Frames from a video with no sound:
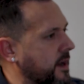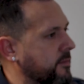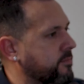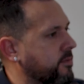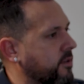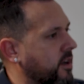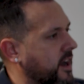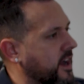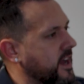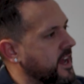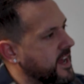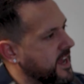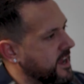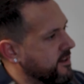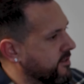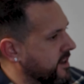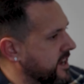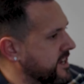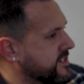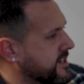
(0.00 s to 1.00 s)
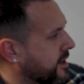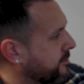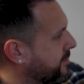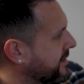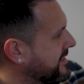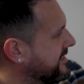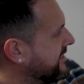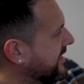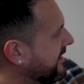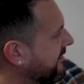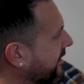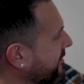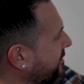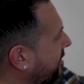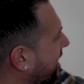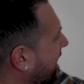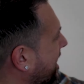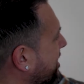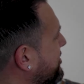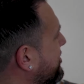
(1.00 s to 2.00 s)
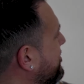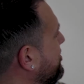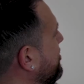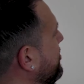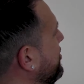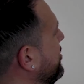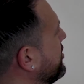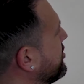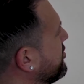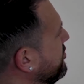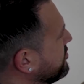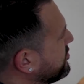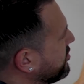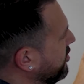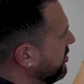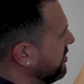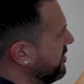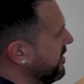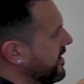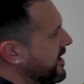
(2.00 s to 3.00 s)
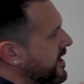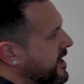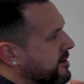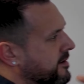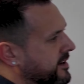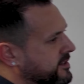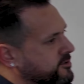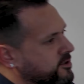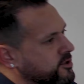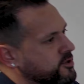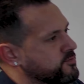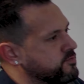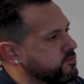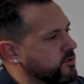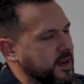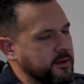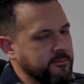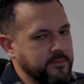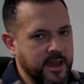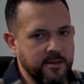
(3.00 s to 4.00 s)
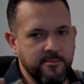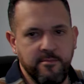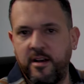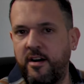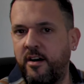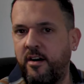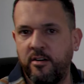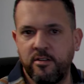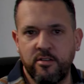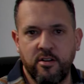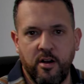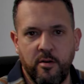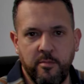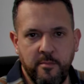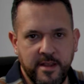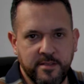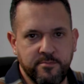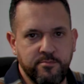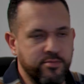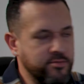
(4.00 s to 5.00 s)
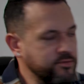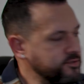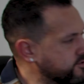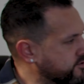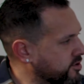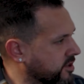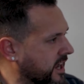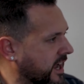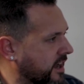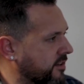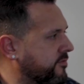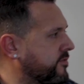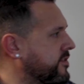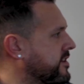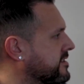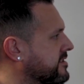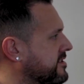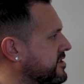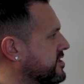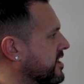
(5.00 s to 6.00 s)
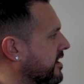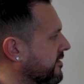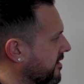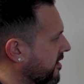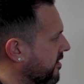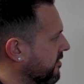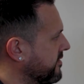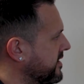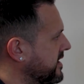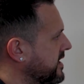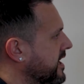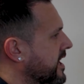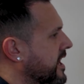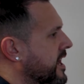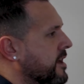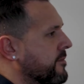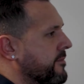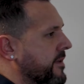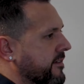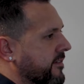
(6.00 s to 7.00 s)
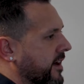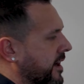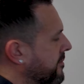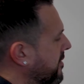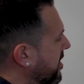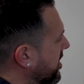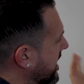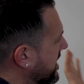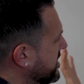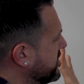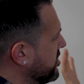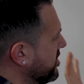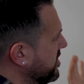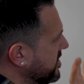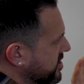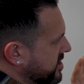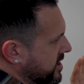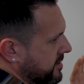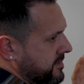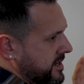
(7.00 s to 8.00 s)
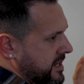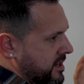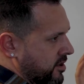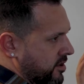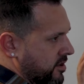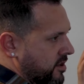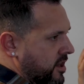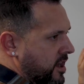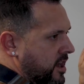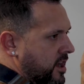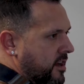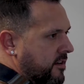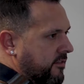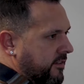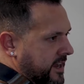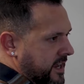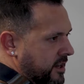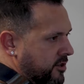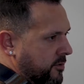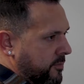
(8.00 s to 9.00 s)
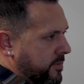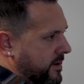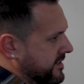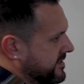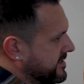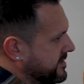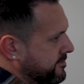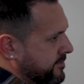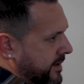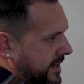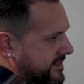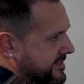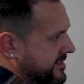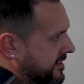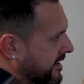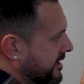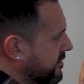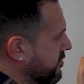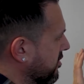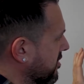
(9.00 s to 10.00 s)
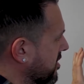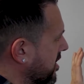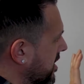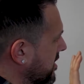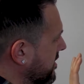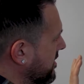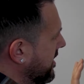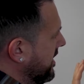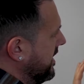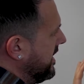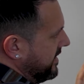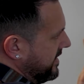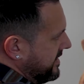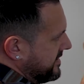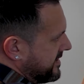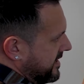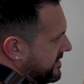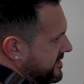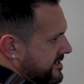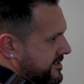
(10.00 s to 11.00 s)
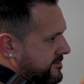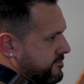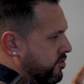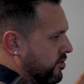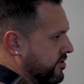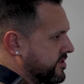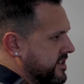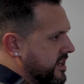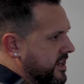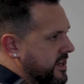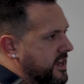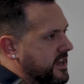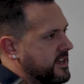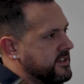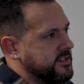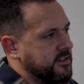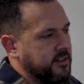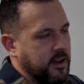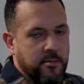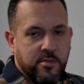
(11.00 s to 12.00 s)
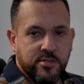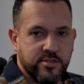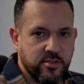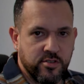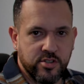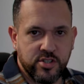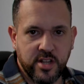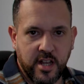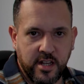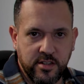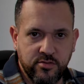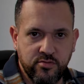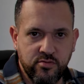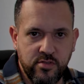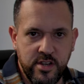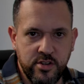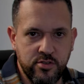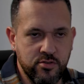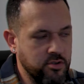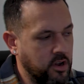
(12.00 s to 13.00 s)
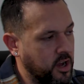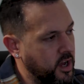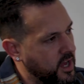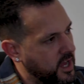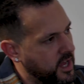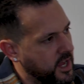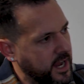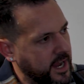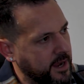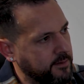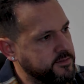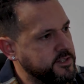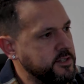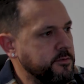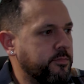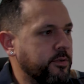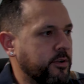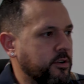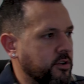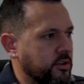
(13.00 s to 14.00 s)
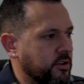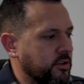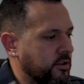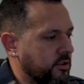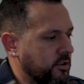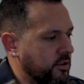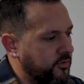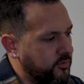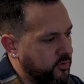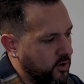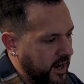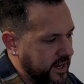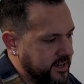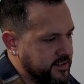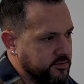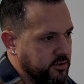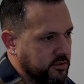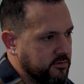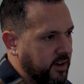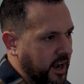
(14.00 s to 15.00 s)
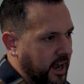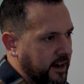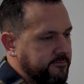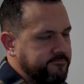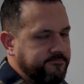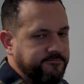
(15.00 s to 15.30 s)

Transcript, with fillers: rapport. Et vous voyez, j'appelle ça vraiment la tour de contrôle parce que je pourrais même encore mettre plus de graphiques si j'avais envie. Mais vraiment, là, j'ai mis le. voyez, le principal, ça va être le gold, les indices boursiers. C'est vraiment ce que je traite tous les jours et un petit peu le, forex. Donc voilà.